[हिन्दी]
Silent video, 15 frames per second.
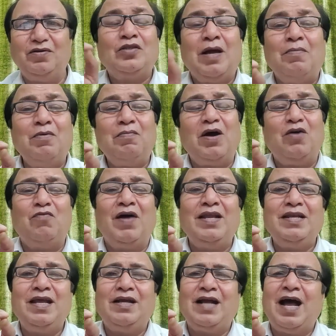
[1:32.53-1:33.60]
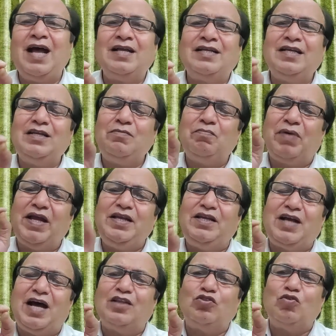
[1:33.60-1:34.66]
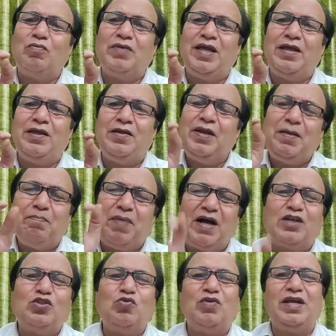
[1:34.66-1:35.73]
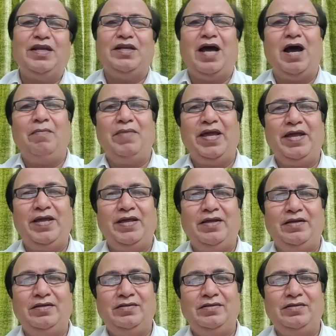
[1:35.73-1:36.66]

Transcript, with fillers: तब भगवान ने कहा कि इन भई खातों में मेरे भक्तों के नाम हैं